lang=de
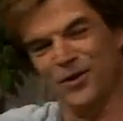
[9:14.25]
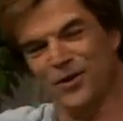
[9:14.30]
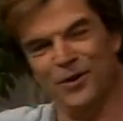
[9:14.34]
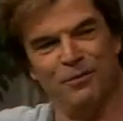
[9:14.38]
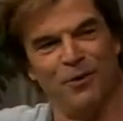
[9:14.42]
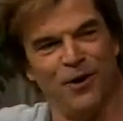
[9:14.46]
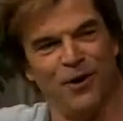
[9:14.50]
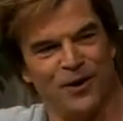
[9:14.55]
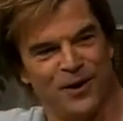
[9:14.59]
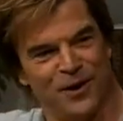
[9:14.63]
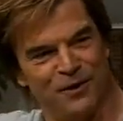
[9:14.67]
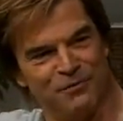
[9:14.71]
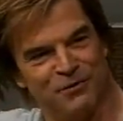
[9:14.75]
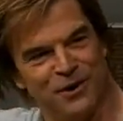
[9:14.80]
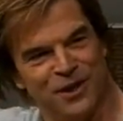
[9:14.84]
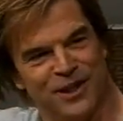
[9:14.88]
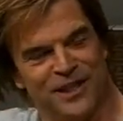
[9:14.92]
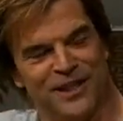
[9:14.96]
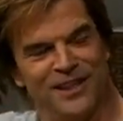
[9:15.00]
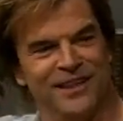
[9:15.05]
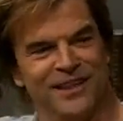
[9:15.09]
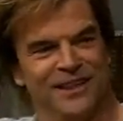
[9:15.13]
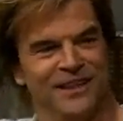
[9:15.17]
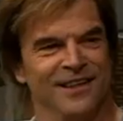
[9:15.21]
Kühlbeutel auf die
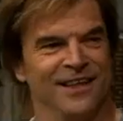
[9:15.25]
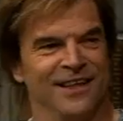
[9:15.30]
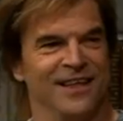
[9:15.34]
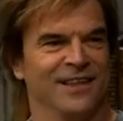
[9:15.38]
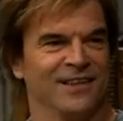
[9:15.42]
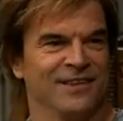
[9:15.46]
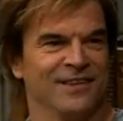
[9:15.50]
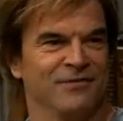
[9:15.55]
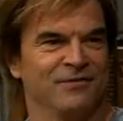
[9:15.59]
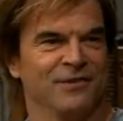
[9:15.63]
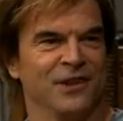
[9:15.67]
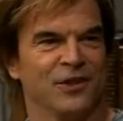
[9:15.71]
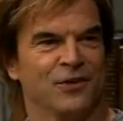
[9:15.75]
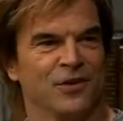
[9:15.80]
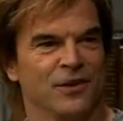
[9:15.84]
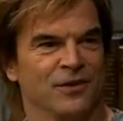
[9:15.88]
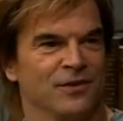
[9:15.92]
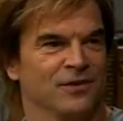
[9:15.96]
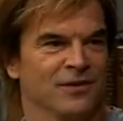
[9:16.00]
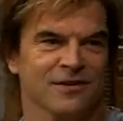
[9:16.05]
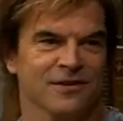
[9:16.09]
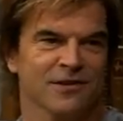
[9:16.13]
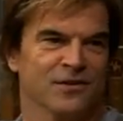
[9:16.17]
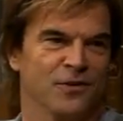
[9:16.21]
Knie legt. Wir
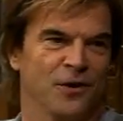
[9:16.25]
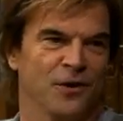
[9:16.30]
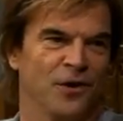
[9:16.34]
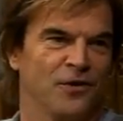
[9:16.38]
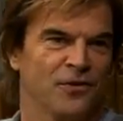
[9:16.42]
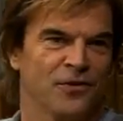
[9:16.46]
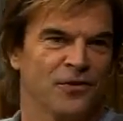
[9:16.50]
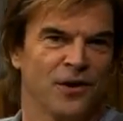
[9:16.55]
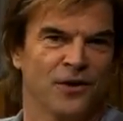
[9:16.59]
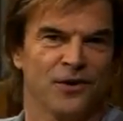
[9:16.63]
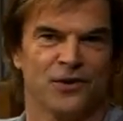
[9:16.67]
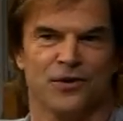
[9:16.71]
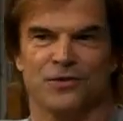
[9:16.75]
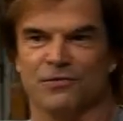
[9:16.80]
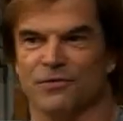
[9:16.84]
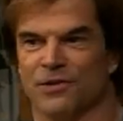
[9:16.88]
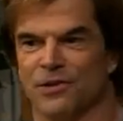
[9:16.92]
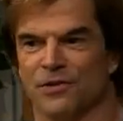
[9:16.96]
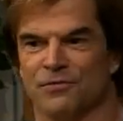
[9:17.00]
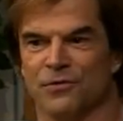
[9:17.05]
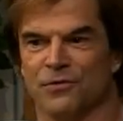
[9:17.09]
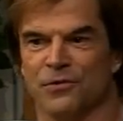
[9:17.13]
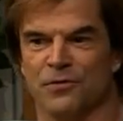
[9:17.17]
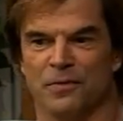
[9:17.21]
können uns nicht so austauschen wie
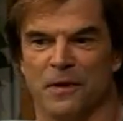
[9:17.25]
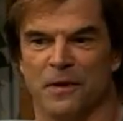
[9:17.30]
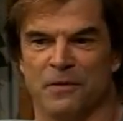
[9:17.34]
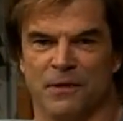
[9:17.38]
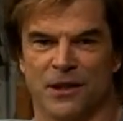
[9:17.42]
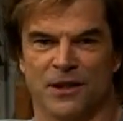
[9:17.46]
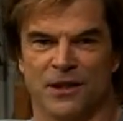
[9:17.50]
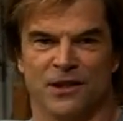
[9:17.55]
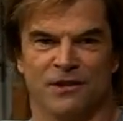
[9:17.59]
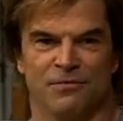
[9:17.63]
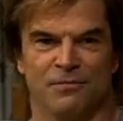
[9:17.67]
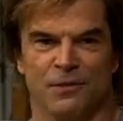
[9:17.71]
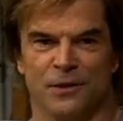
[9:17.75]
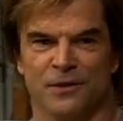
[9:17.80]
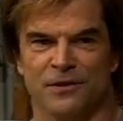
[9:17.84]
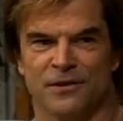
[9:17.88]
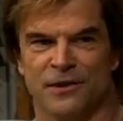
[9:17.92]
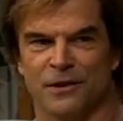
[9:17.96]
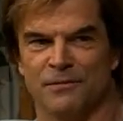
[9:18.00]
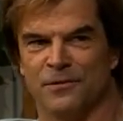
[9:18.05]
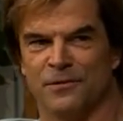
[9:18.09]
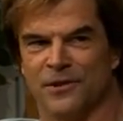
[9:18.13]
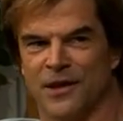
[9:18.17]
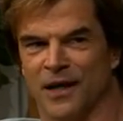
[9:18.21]
eine Fußballmannschaft. Bei
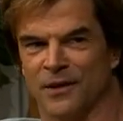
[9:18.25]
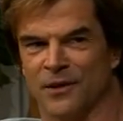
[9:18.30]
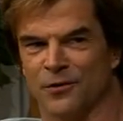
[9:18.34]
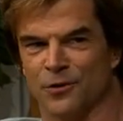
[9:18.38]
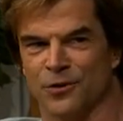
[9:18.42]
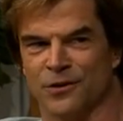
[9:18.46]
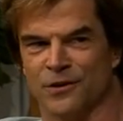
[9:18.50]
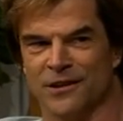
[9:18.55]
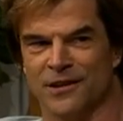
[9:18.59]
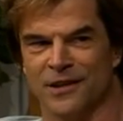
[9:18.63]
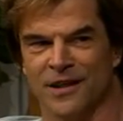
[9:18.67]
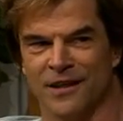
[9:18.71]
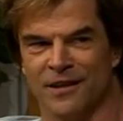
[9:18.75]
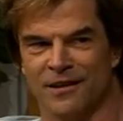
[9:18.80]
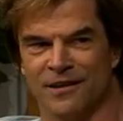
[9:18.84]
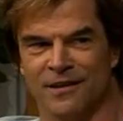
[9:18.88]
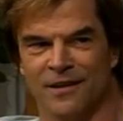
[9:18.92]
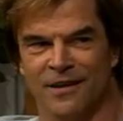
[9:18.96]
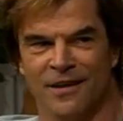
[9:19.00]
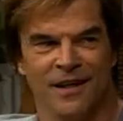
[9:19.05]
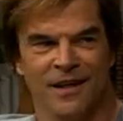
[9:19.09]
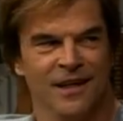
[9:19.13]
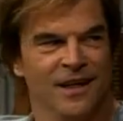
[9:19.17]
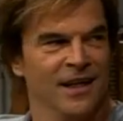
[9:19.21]
uns gibt es kein Rotieren.
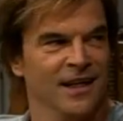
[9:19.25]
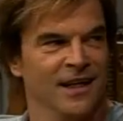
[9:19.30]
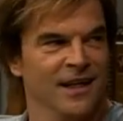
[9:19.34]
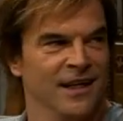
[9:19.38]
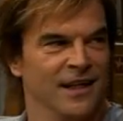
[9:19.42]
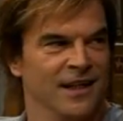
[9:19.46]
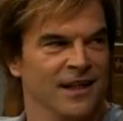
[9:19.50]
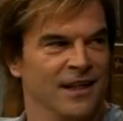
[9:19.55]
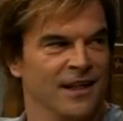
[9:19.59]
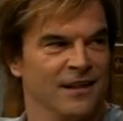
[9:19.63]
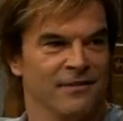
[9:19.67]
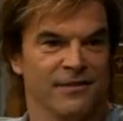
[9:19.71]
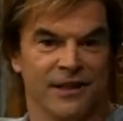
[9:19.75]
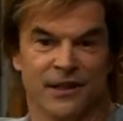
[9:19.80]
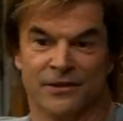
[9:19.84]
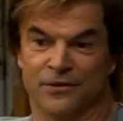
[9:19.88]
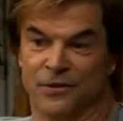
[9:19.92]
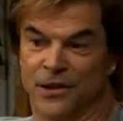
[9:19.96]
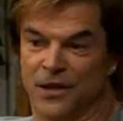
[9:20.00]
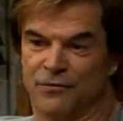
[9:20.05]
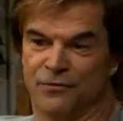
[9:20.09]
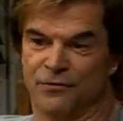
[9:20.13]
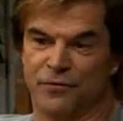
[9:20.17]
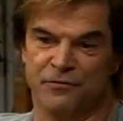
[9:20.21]
Äh, wenn du
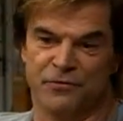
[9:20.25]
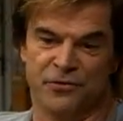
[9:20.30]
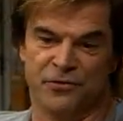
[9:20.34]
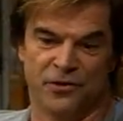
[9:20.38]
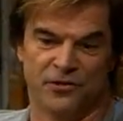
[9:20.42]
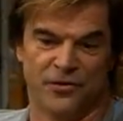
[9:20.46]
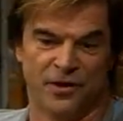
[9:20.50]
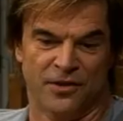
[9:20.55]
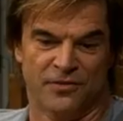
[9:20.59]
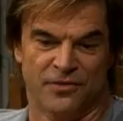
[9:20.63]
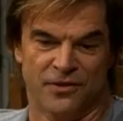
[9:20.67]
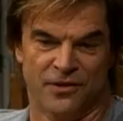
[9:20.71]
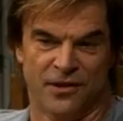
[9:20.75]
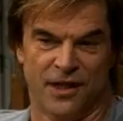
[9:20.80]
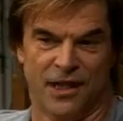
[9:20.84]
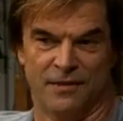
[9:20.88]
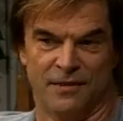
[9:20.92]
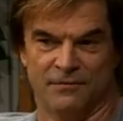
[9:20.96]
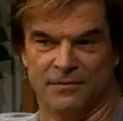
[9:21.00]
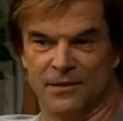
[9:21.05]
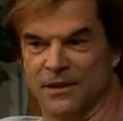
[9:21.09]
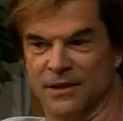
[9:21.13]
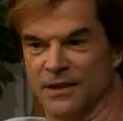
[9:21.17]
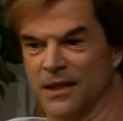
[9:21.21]
da 50, 60
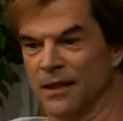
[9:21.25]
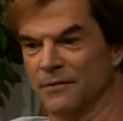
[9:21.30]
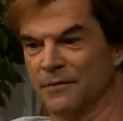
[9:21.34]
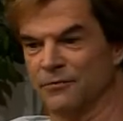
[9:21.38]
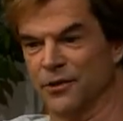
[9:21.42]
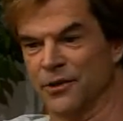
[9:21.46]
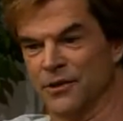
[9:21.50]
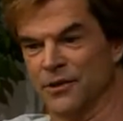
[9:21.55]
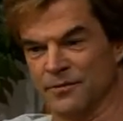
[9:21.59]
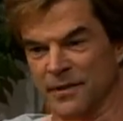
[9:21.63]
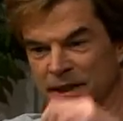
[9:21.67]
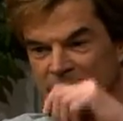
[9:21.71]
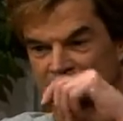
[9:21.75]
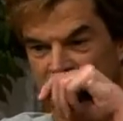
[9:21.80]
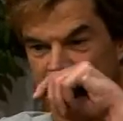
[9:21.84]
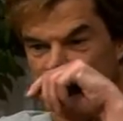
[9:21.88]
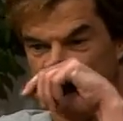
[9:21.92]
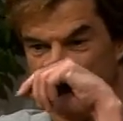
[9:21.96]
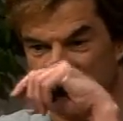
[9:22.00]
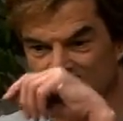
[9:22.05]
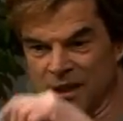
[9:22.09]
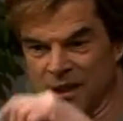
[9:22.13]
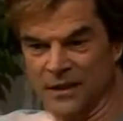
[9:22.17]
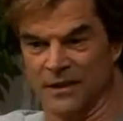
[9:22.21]
Abende innerhalb von zwei, drei
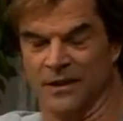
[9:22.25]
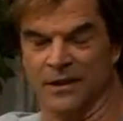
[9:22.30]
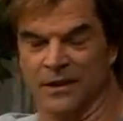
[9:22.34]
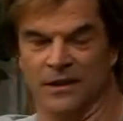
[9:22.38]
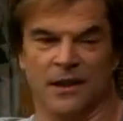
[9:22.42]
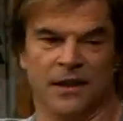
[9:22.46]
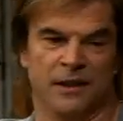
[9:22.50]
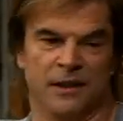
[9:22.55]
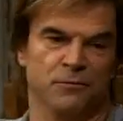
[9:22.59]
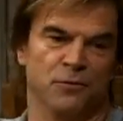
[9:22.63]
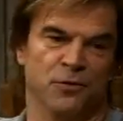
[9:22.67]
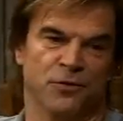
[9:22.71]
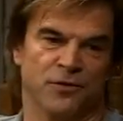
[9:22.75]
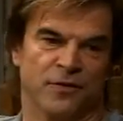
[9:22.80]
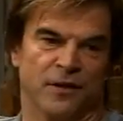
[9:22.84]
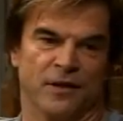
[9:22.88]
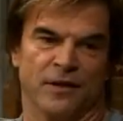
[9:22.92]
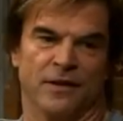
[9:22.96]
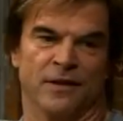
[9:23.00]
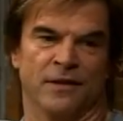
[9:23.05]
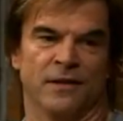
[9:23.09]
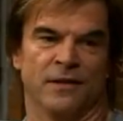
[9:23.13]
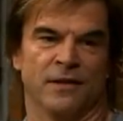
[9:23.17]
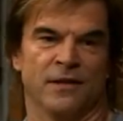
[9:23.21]
Monaten hinlegen musst,
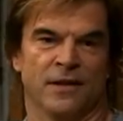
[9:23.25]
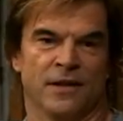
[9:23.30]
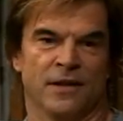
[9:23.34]
dann...